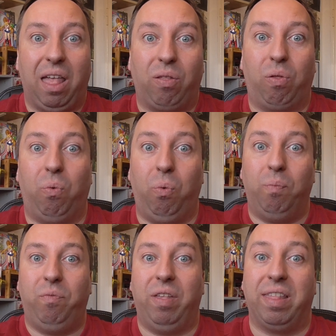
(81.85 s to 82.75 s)
Also so,
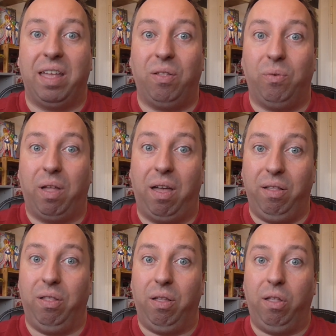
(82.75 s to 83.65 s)
wir sind ja nun da
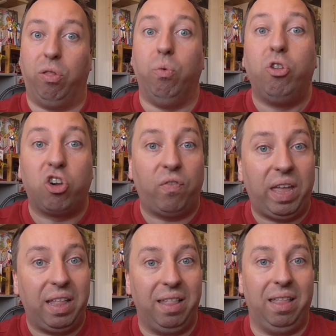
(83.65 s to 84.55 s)
in, in
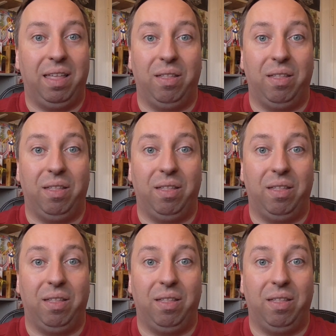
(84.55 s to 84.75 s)
Südschweden.